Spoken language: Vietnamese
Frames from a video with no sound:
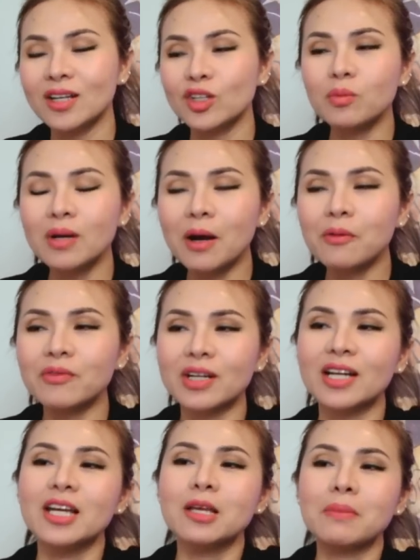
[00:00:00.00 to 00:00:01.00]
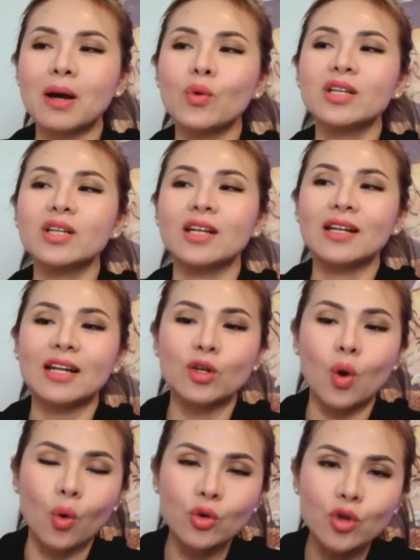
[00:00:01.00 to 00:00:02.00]
đúng không và khi mà quyết định là
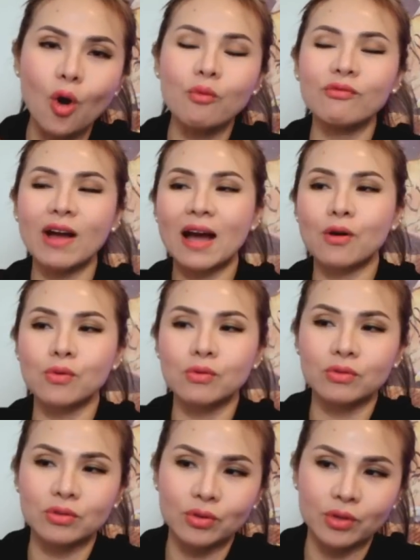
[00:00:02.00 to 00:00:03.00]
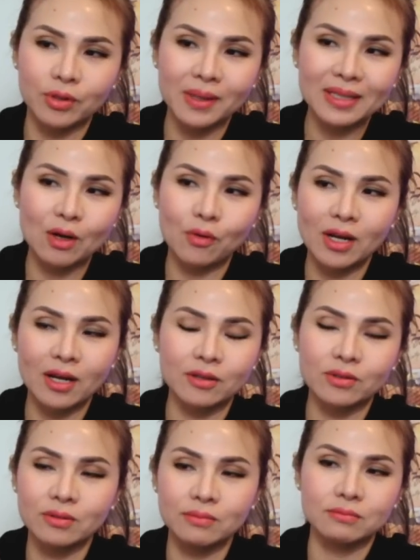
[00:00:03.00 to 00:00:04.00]
đổ vốn vào rồi bắt đầu là
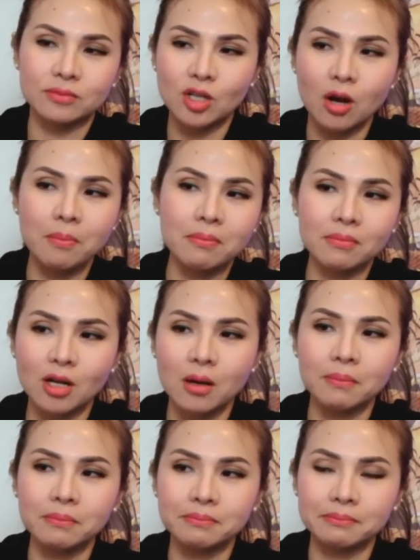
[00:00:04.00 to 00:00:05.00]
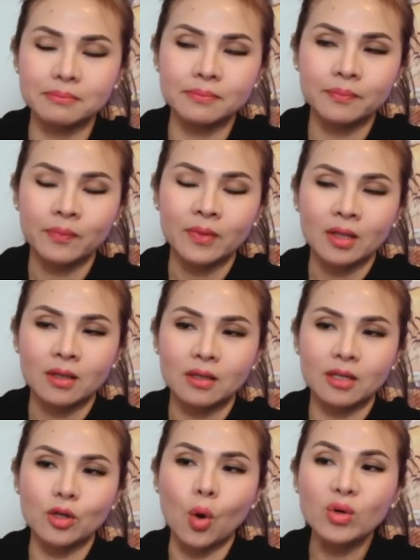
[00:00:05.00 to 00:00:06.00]
có có
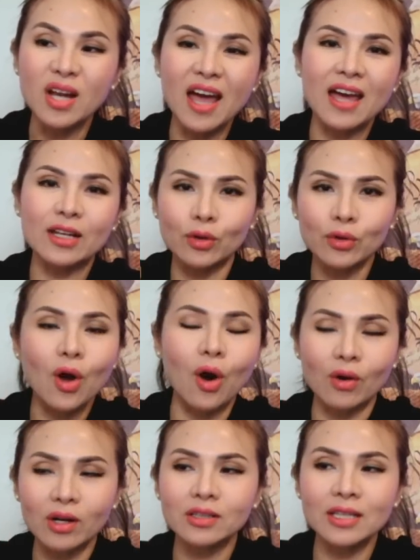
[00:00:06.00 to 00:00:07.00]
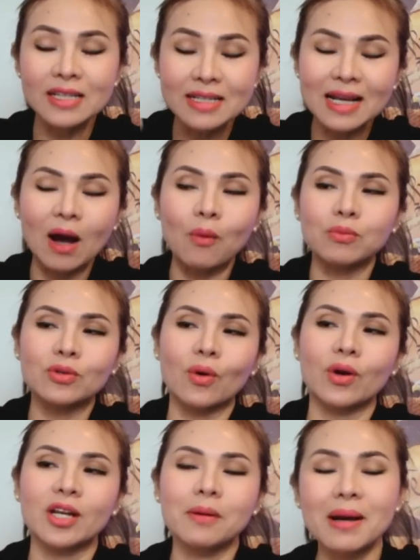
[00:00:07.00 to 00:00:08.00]
À, đổ nền đổ đồ đó thi công
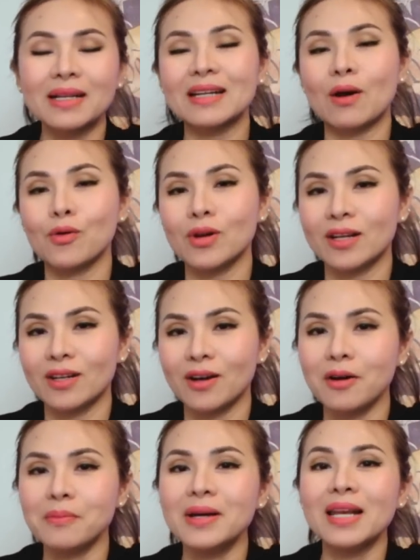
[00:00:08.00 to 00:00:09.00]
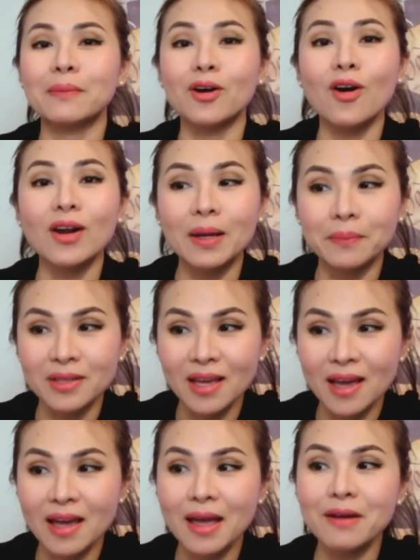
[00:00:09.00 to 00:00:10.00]
rồi đã bắt đầu là nó mới làm khó làm
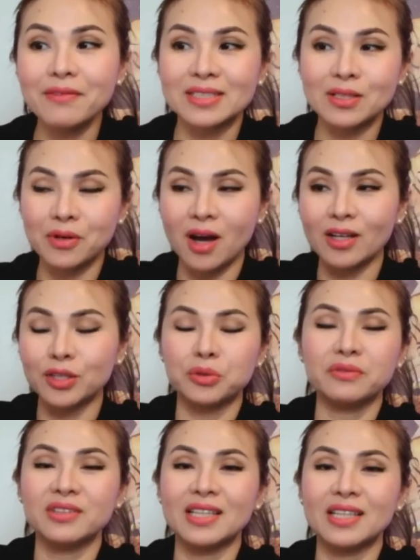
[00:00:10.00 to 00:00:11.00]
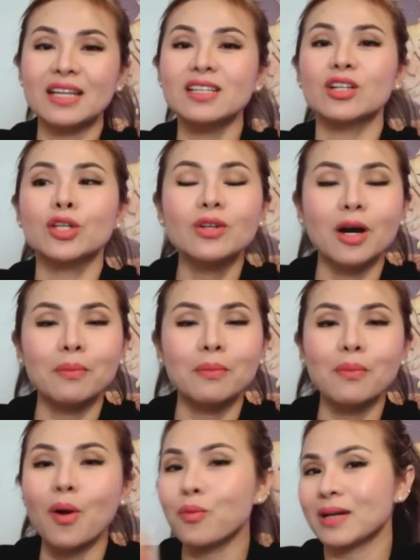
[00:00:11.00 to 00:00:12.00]
dễ và sau đó thì quý vị thấy giờ nó thiếu nợ
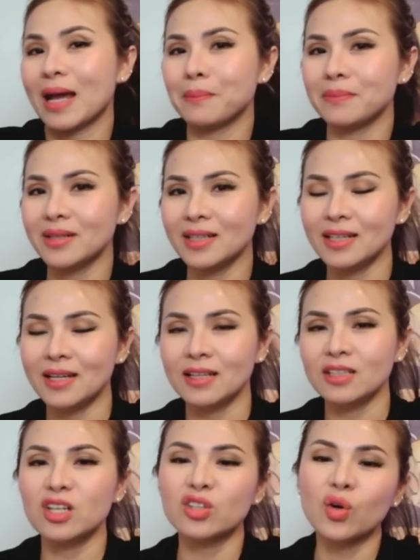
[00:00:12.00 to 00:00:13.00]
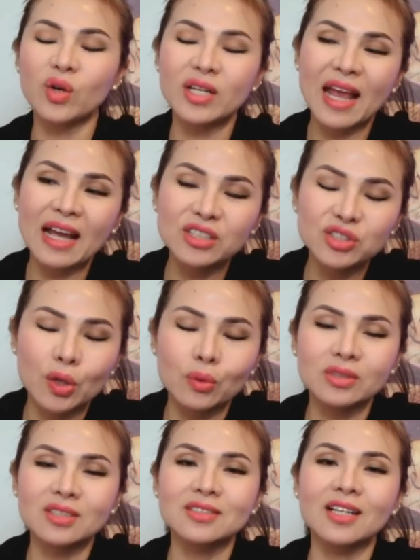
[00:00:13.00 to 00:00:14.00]
một năm á giờ thôi ráng
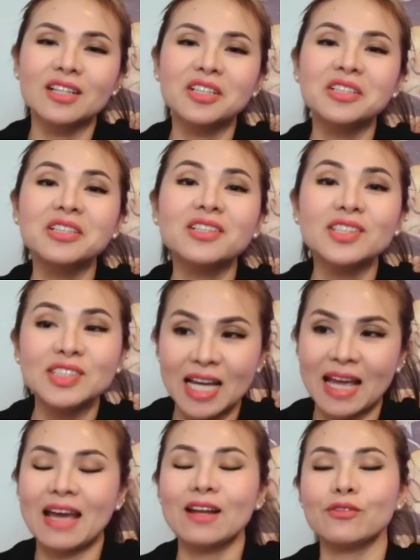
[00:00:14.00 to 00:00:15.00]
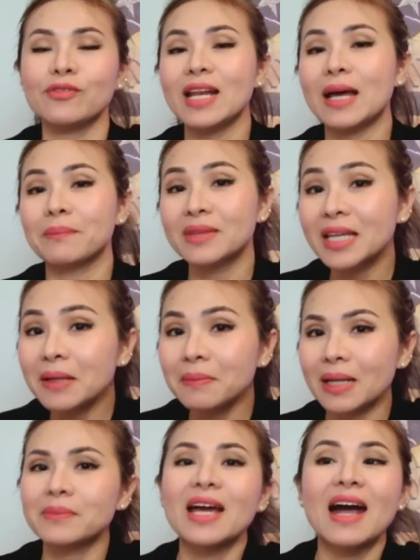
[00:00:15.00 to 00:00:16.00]
chịu từ từ nó hứa nó trả rồi phải làm tiếp
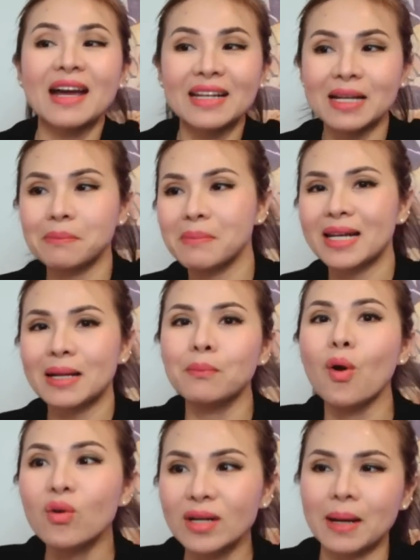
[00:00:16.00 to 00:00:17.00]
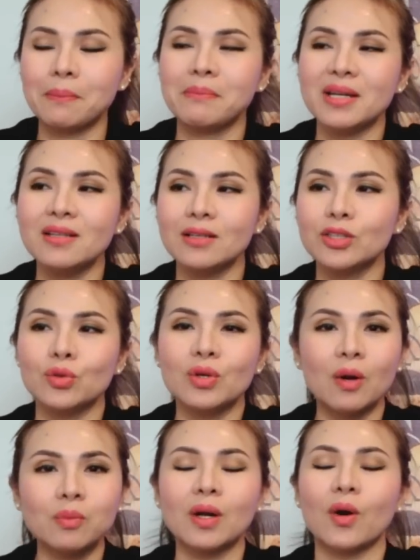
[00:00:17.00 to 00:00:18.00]
làm tới 2 năm 3 năm 4 năm bây giờ chịu
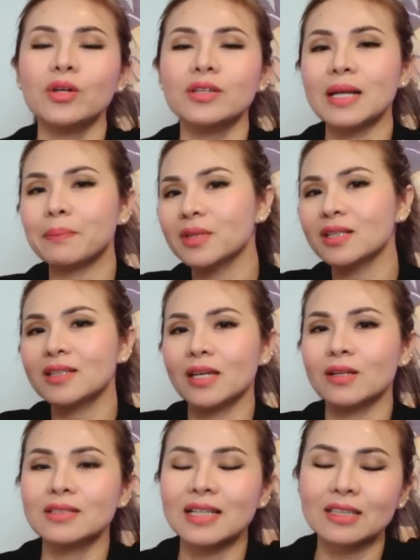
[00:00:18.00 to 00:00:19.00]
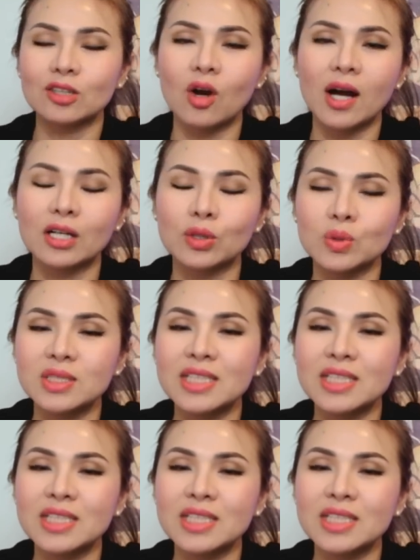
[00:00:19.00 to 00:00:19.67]
không nổi nó đâm đơn kiện ra tòa của